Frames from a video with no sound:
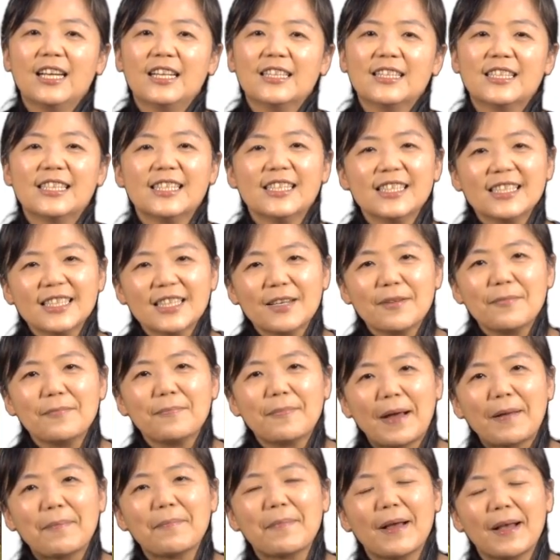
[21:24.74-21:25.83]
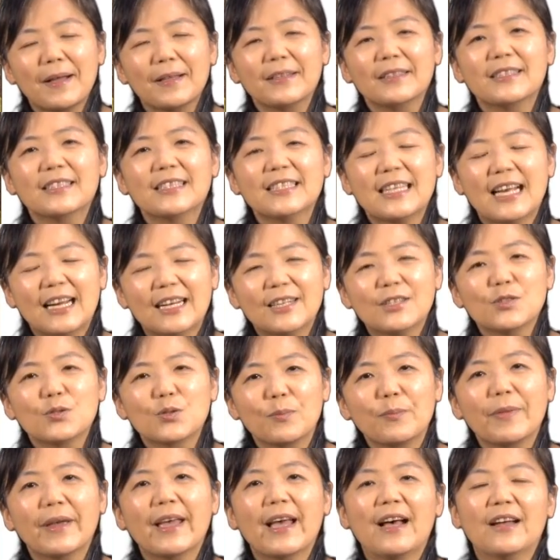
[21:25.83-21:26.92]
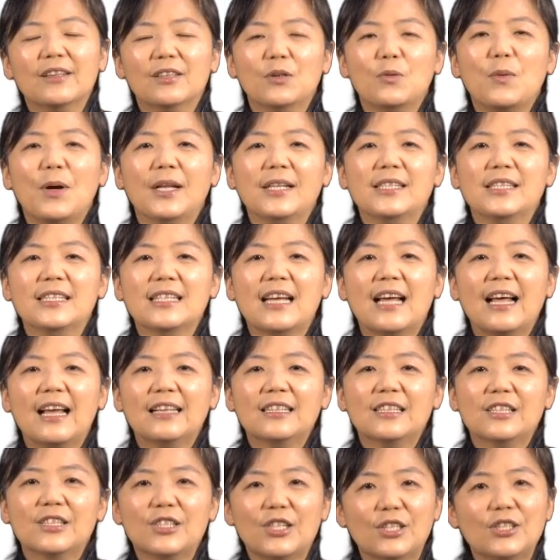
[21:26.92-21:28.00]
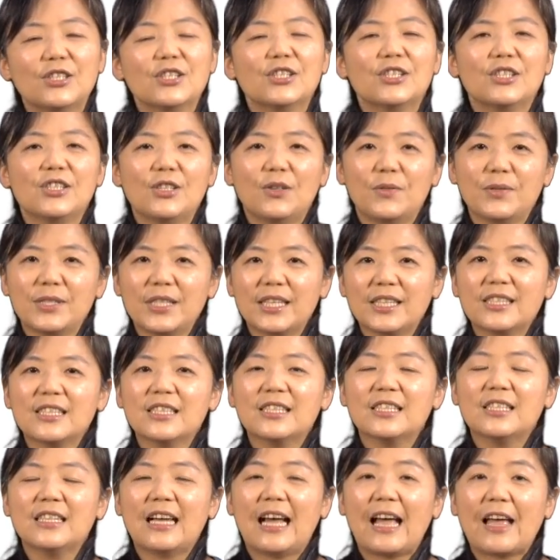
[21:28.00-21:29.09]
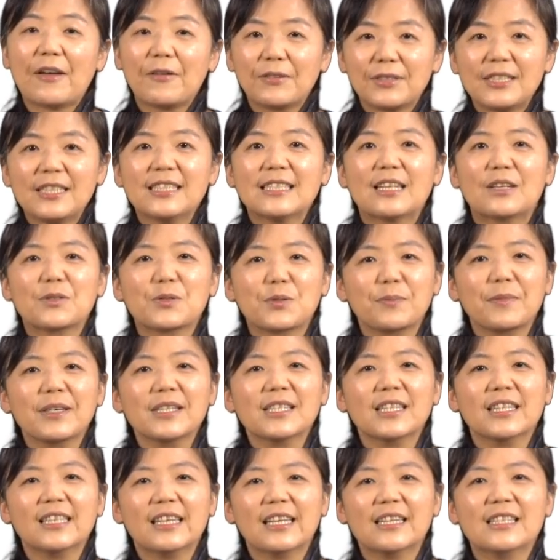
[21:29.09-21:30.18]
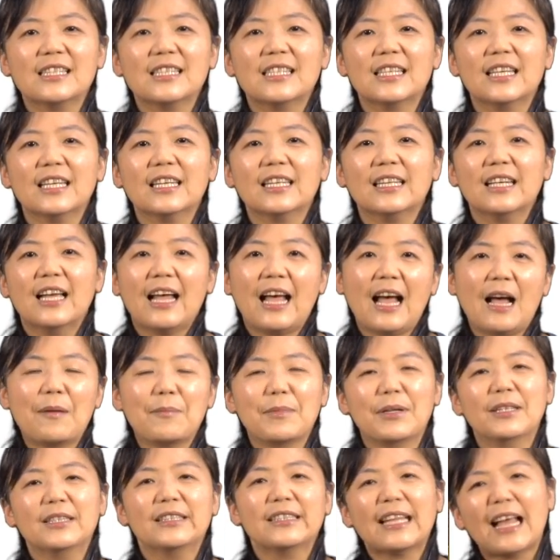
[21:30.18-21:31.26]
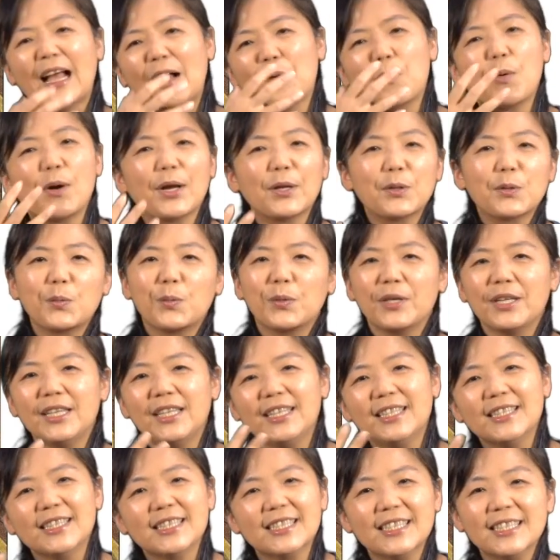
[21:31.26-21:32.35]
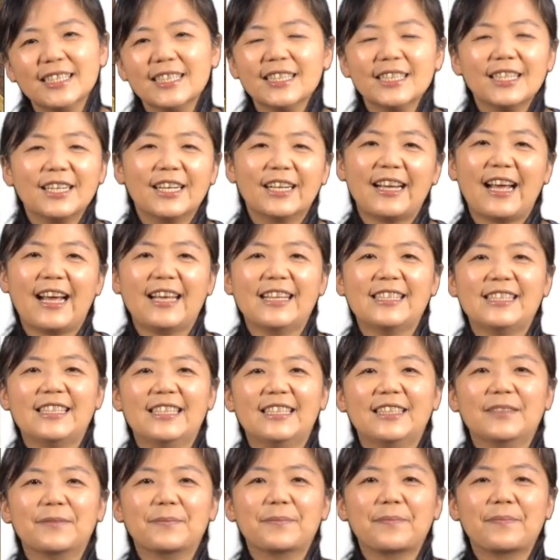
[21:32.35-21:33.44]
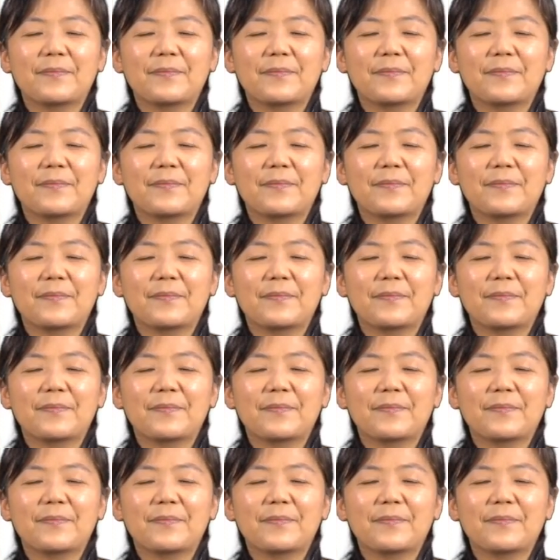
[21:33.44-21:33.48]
吃着满满家人准备好的晚餐，甚至有些是还有提早准备一些点心，他们大快朵颐，吃的很开心。